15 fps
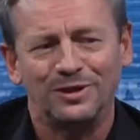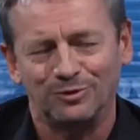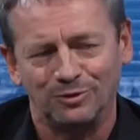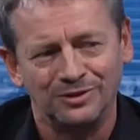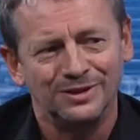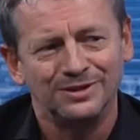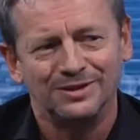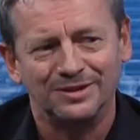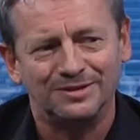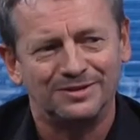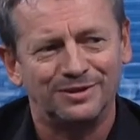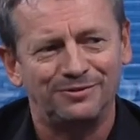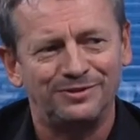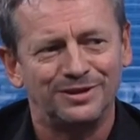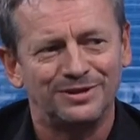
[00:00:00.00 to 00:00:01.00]
Also das
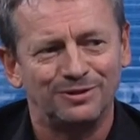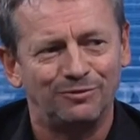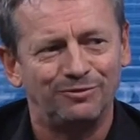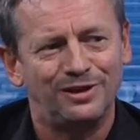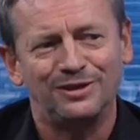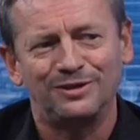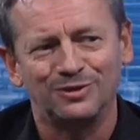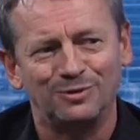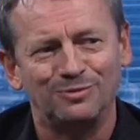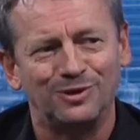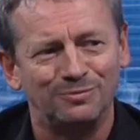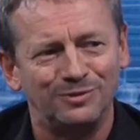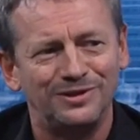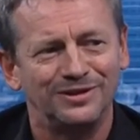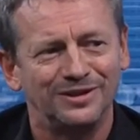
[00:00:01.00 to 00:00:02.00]
trifft jetzt auf Elke Sommer
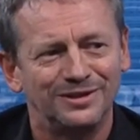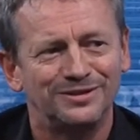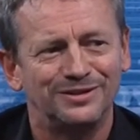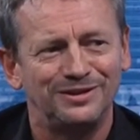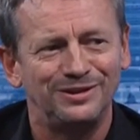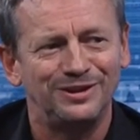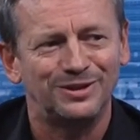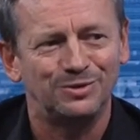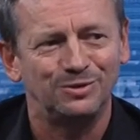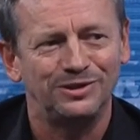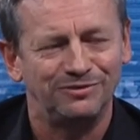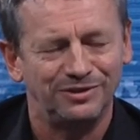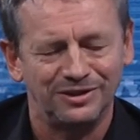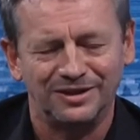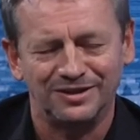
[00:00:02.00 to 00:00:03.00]
und mich in erster Linie zu,
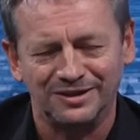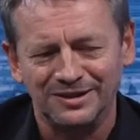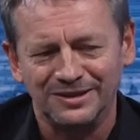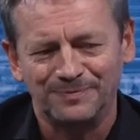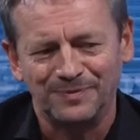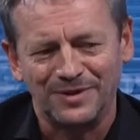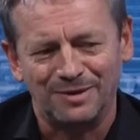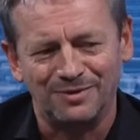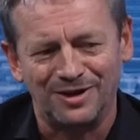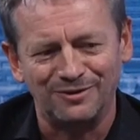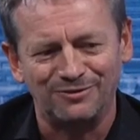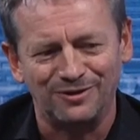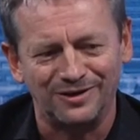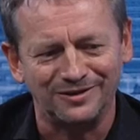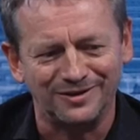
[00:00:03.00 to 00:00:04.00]
die wir da am
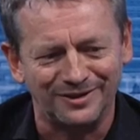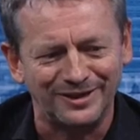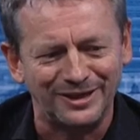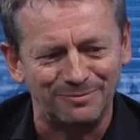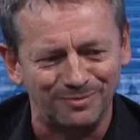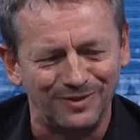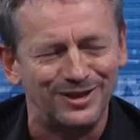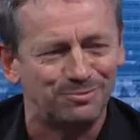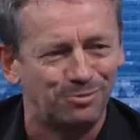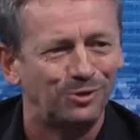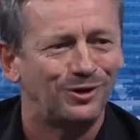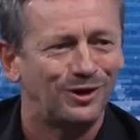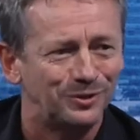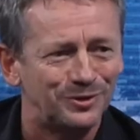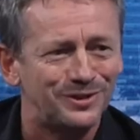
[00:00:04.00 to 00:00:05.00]
Anfang dann eben als
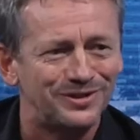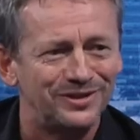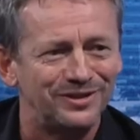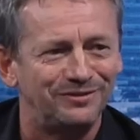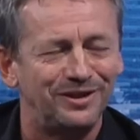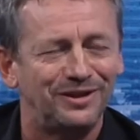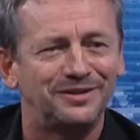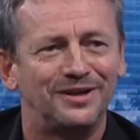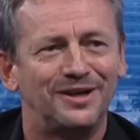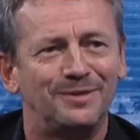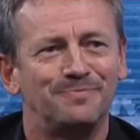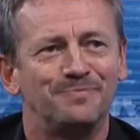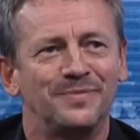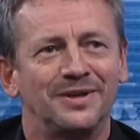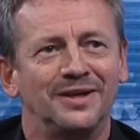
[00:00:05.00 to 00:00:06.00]
Protagonisten gewirkt
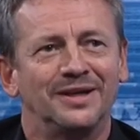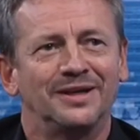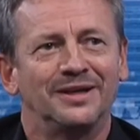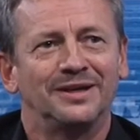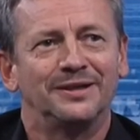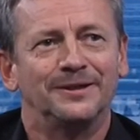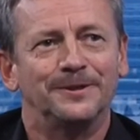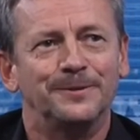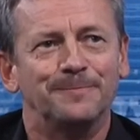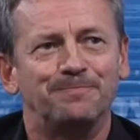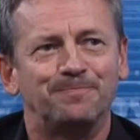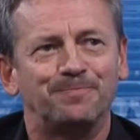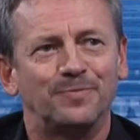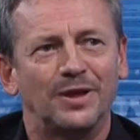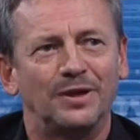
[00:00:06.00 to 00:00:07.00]
haben.
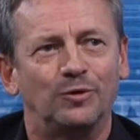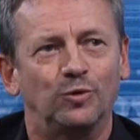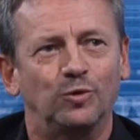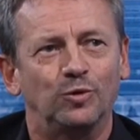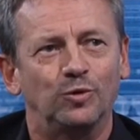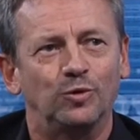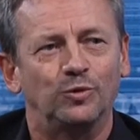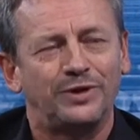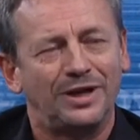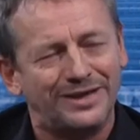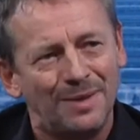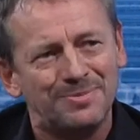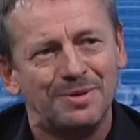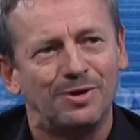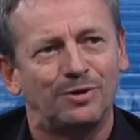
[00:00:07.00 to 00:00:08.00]
Ähm, und dann
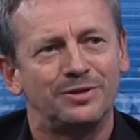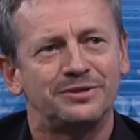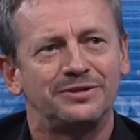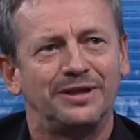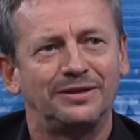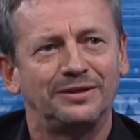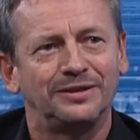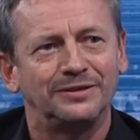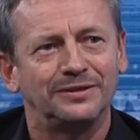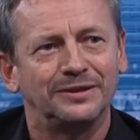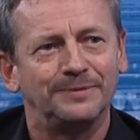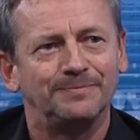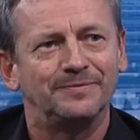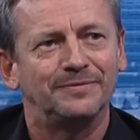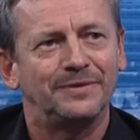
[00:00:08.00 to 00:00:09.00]
gab es aber Gott sei Dank,
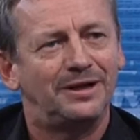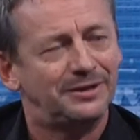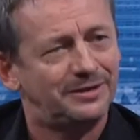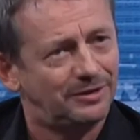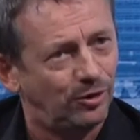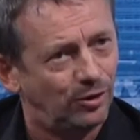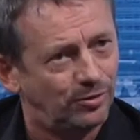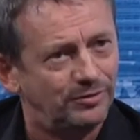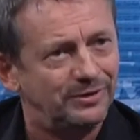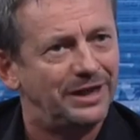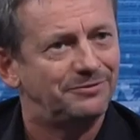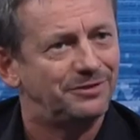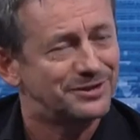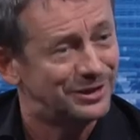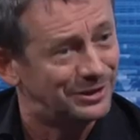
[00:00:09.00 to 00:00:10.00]
ähm, hat auch
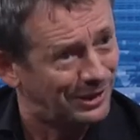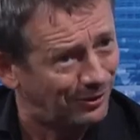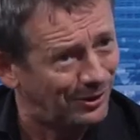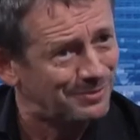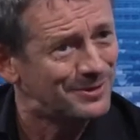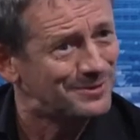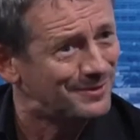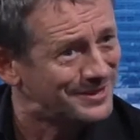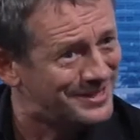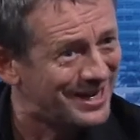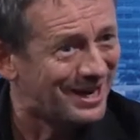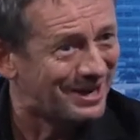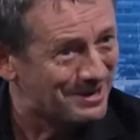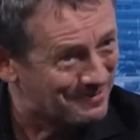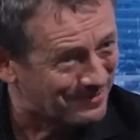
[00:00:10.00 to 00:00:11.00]
etwas gedauert, muss man
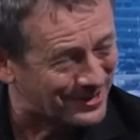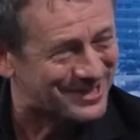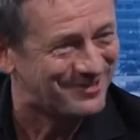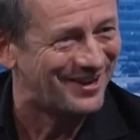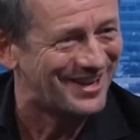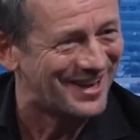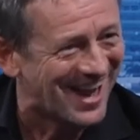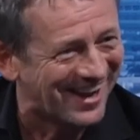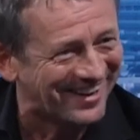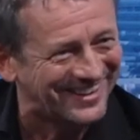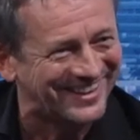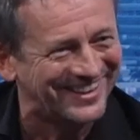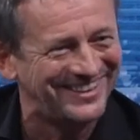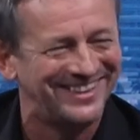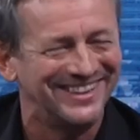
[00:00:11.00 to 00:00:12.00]
sagen, über zwei Jahre.
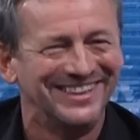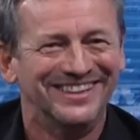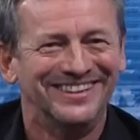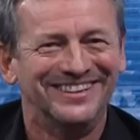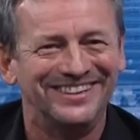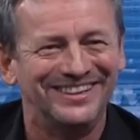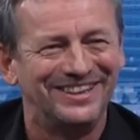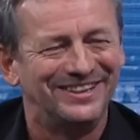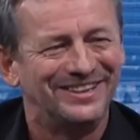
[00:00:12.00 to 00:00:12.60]
Nicht? Gut, äh,